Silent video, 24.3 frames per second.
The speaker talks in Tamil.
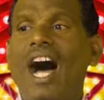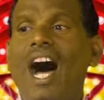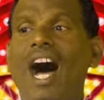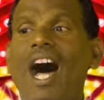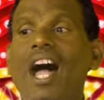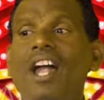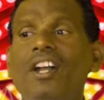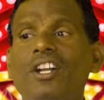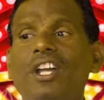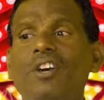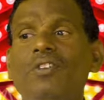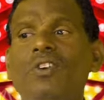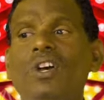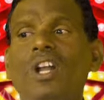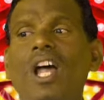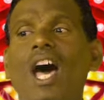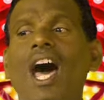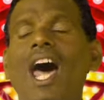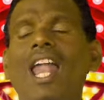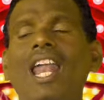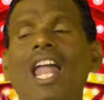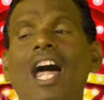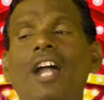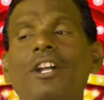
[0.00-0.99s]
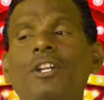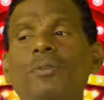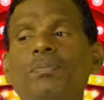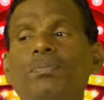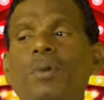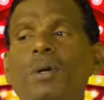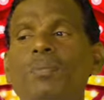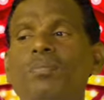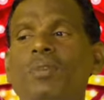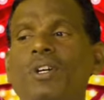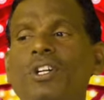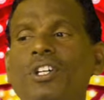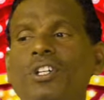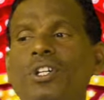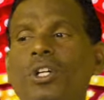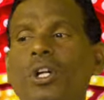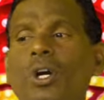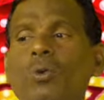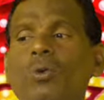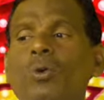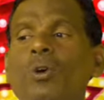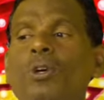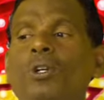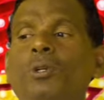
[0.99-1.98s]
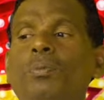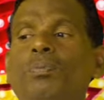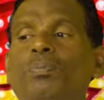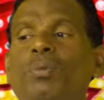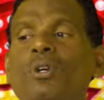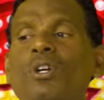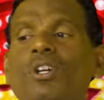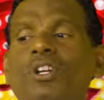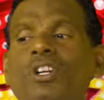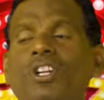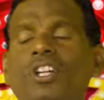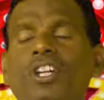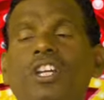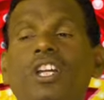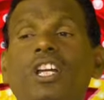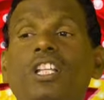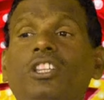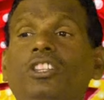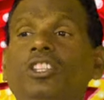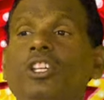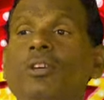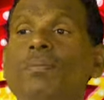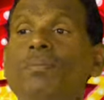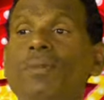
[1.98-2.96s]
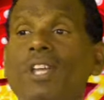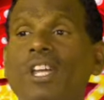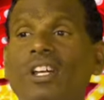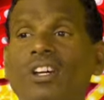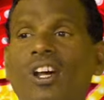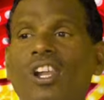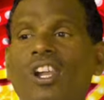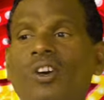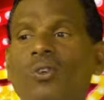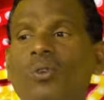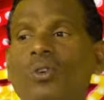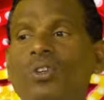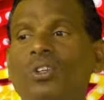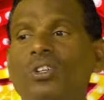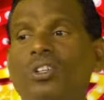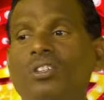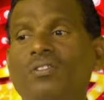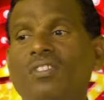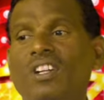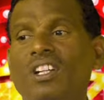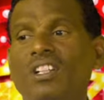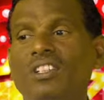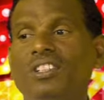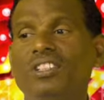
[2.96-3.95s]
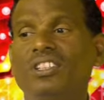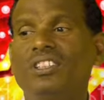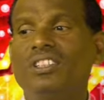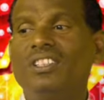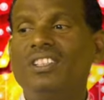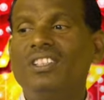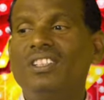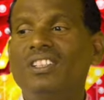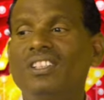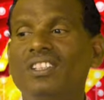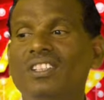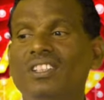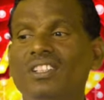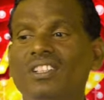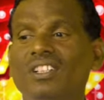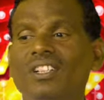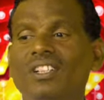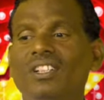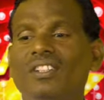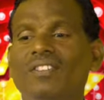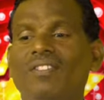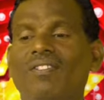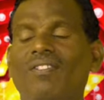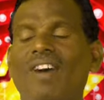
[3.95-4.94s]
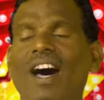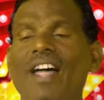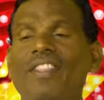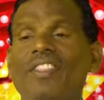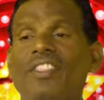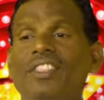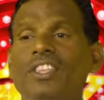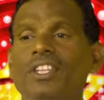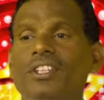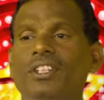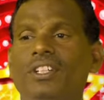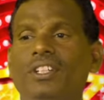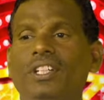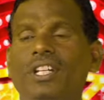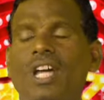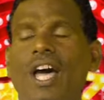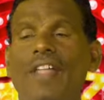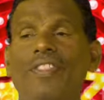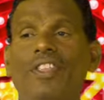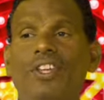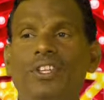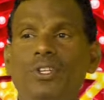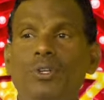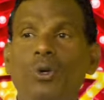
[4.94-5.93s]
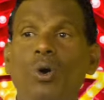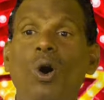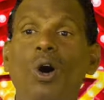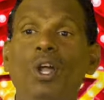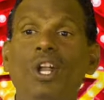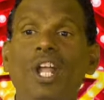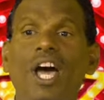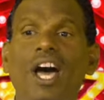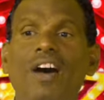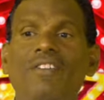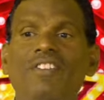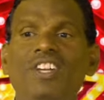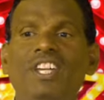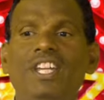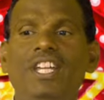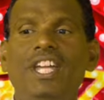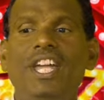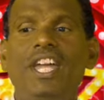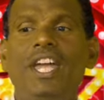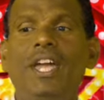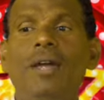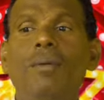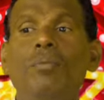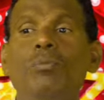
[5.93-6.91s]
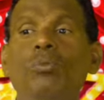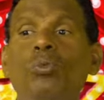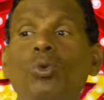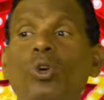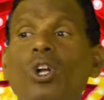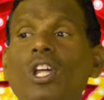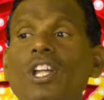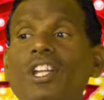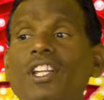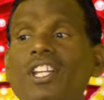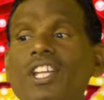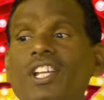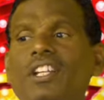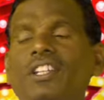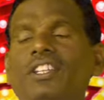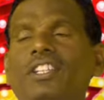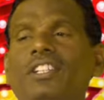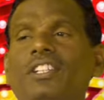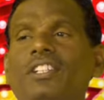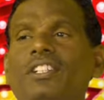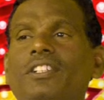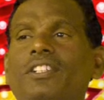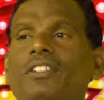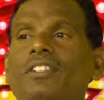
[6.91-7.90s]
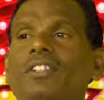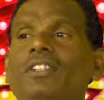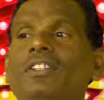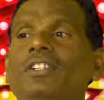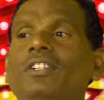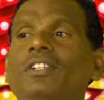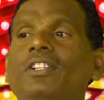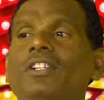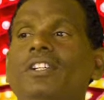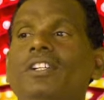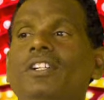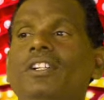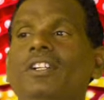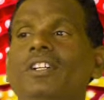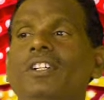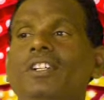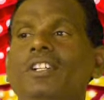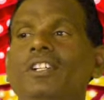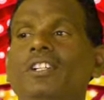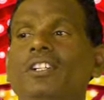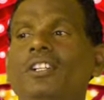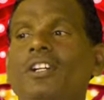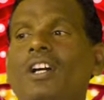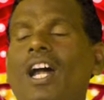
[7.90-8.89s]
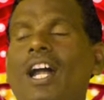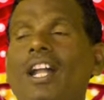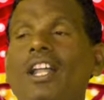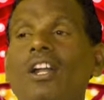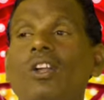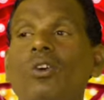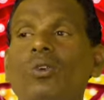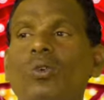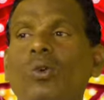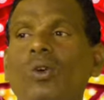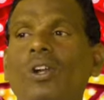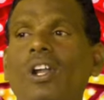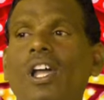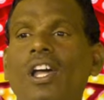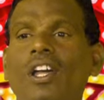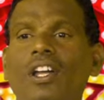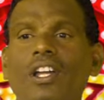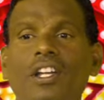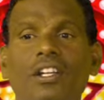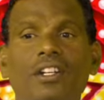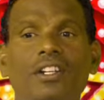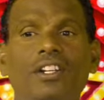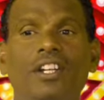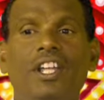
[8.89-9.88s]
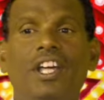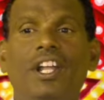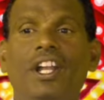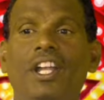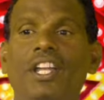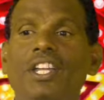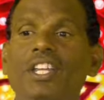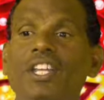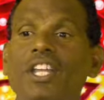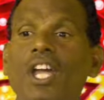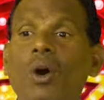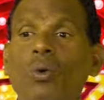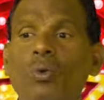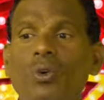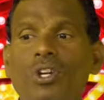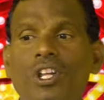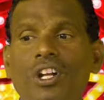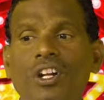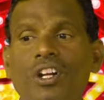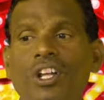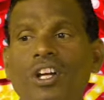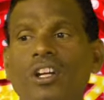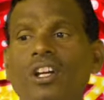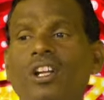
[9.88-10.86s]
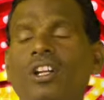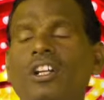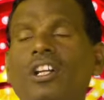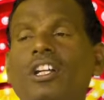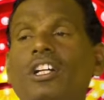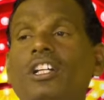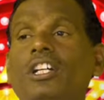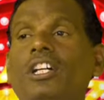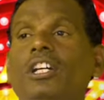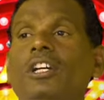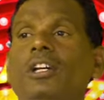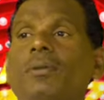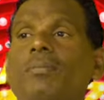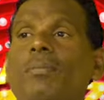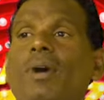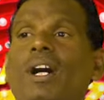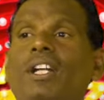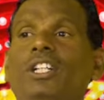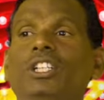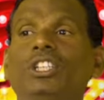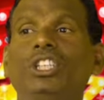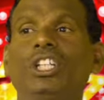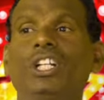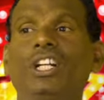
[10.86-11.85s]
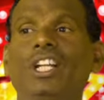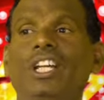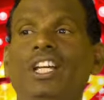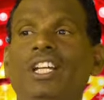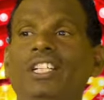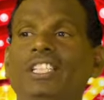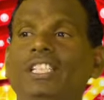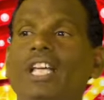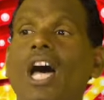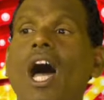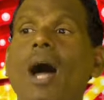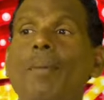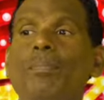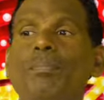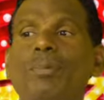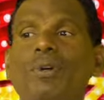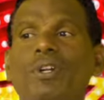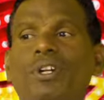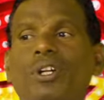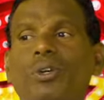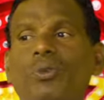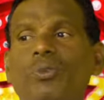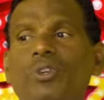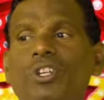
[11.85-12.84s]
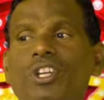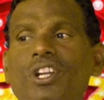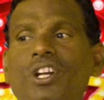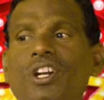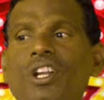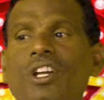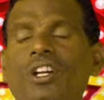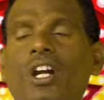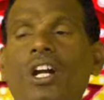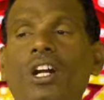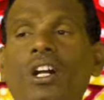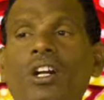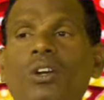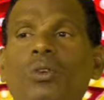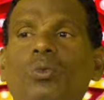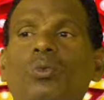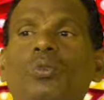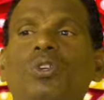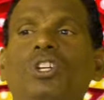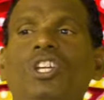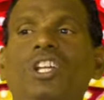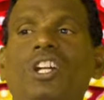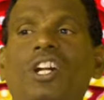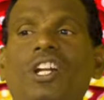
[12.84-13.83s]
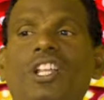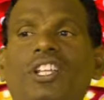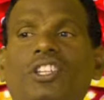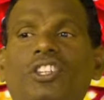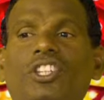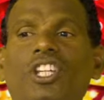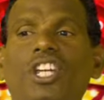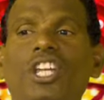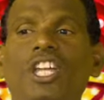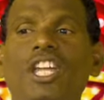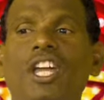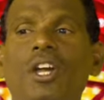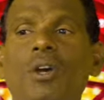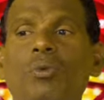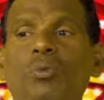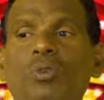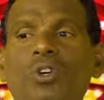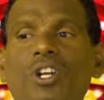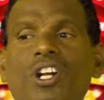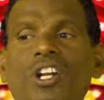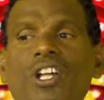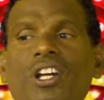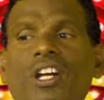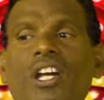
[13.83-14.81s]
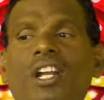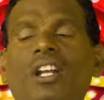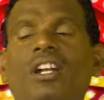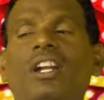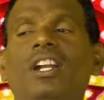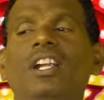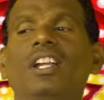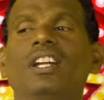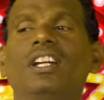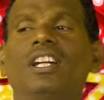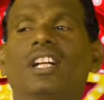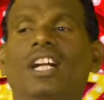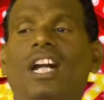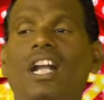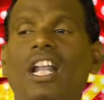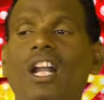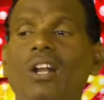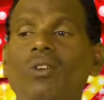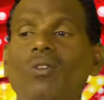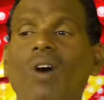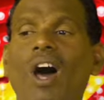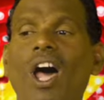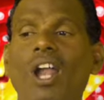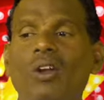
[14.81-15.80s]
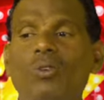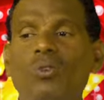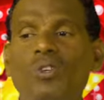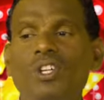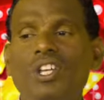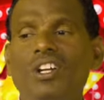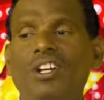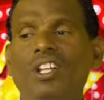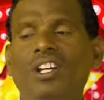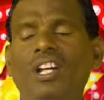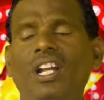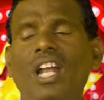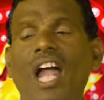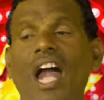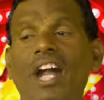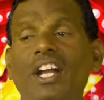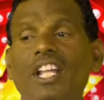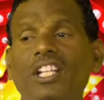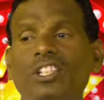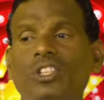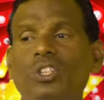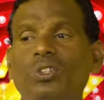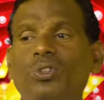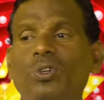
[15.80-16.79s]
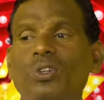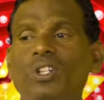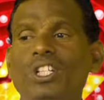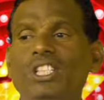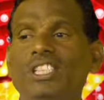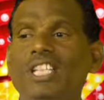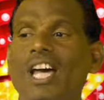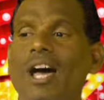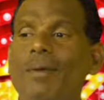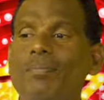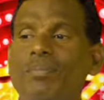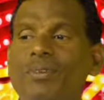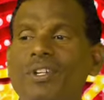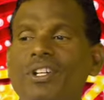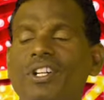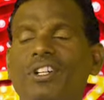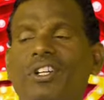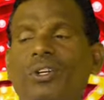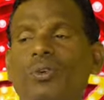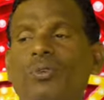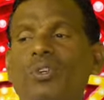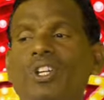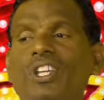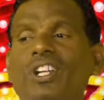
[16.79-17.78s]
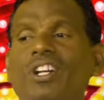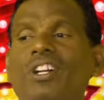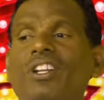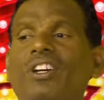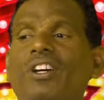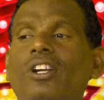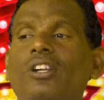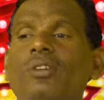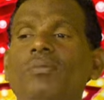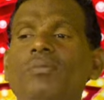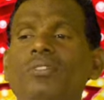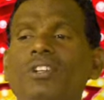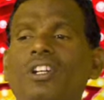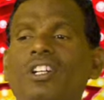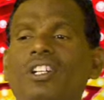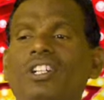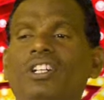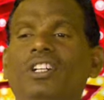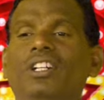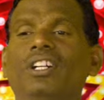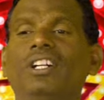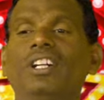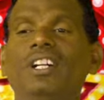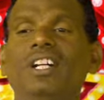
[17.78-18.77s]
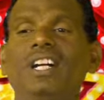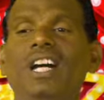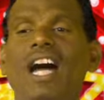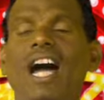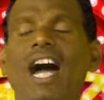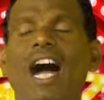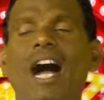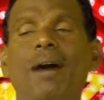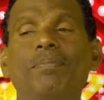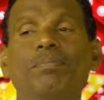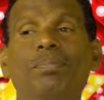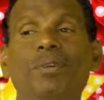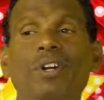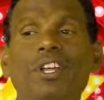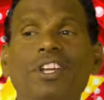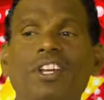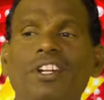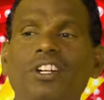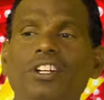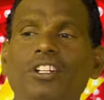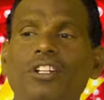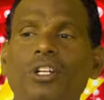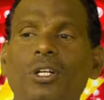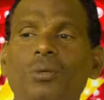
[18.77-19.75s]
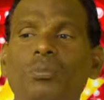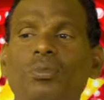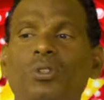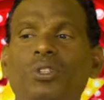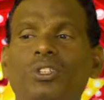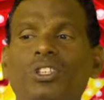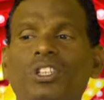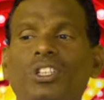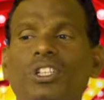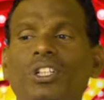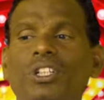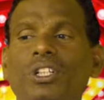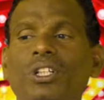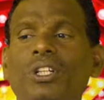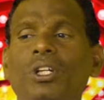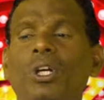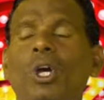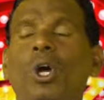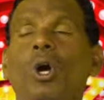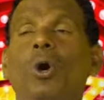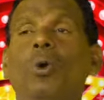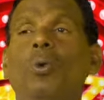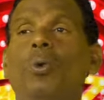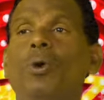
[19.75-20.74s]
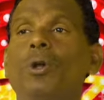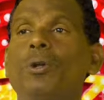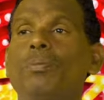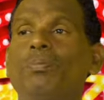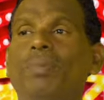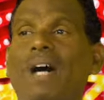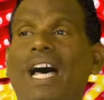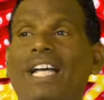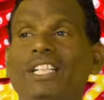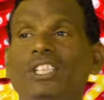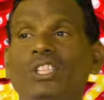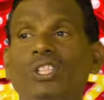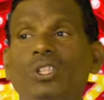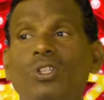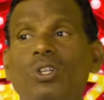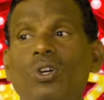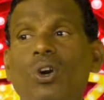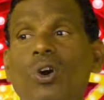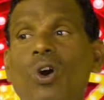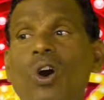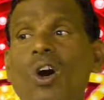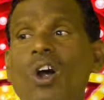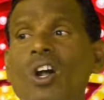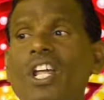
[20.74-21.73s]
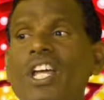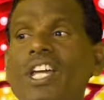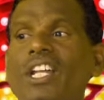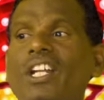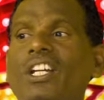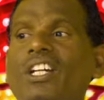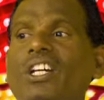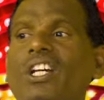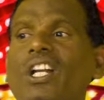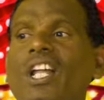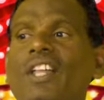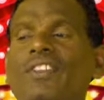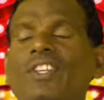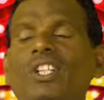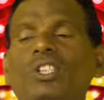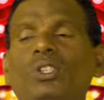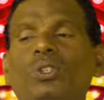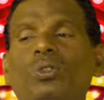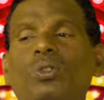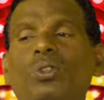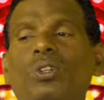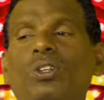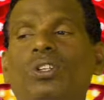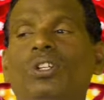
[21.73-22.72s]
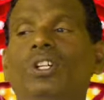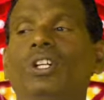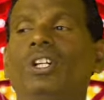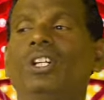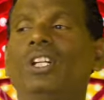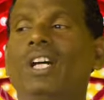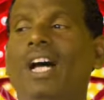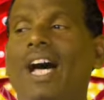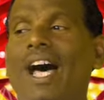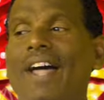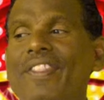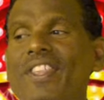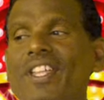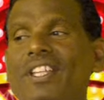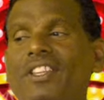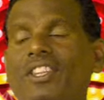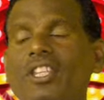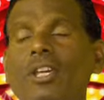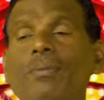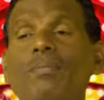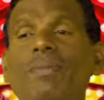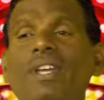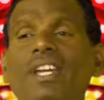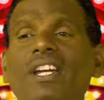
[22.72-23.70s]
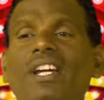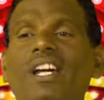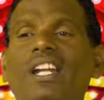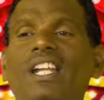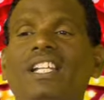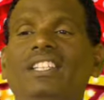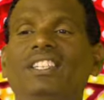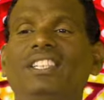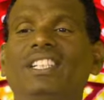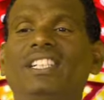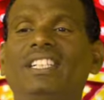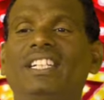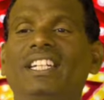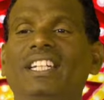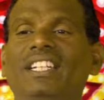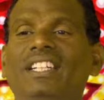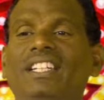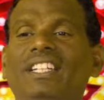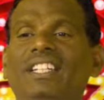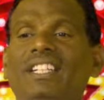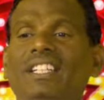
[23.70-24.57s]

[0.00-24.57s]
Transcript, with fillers: ஆண்டவரால் அனுப்பப்படுகிற ஒரு பெரிய திமிங்கலம் ஒன்று வருது வந்து அந்த யோனாவையே முழுங்கிருது கடலுக்குள்ள நிறைய உயிரினங்கள் இருக்கு மனுஷனை சாப்பிடுற உயிரினங்கள் உயிரினத்தையே உயிரினங்கள் கடல்வாழ் உயிரினங்கள் அடித்து கொண்டு சாப்பிடுகின்ற உயிரினங்களும் இருக்கு அப்படி இருக்கிற போது ஒரு பசியோடு இருக்கிற அந்த அந்த திமிங்கலத்துக்கு